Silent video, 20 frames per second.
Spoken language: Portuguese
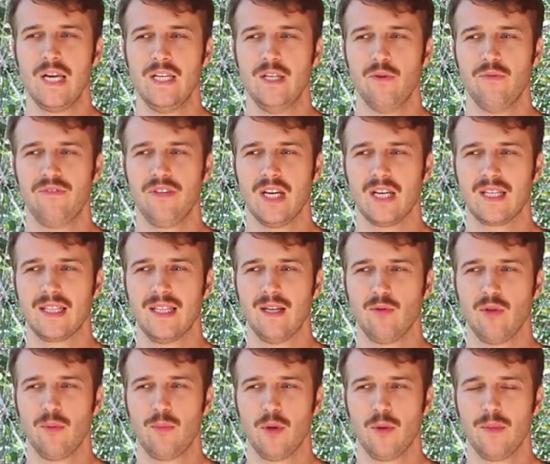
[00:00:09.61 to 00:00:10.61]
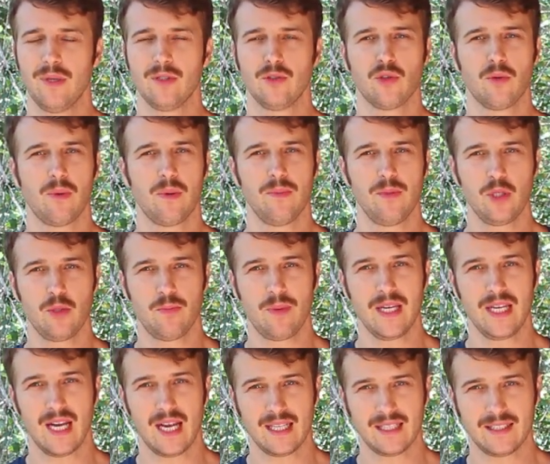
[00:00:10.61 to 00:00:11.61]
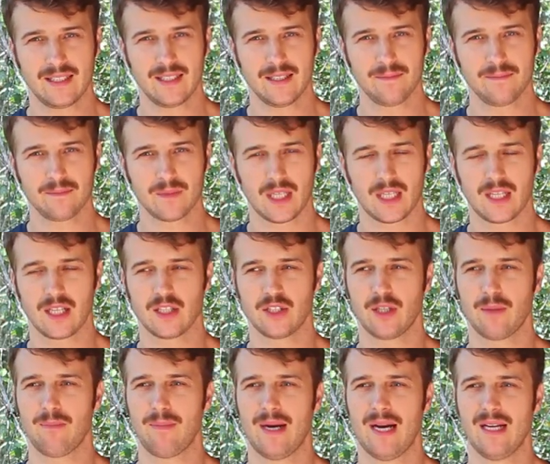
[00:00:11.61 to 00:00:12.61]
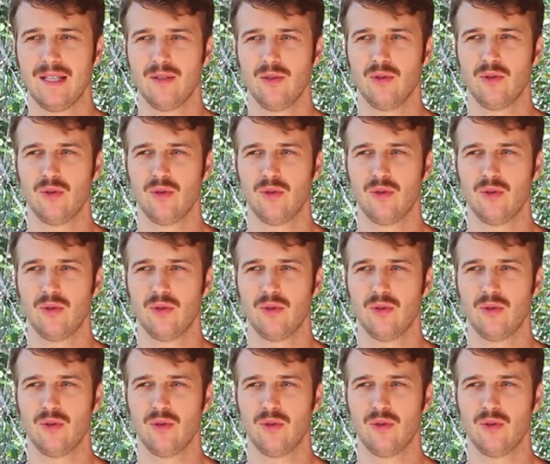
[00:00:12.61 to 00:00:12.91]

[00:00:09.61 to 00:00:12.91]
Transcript: E eu vim aqui dar um depoimento sobre a minha experiência aqui na Chapada.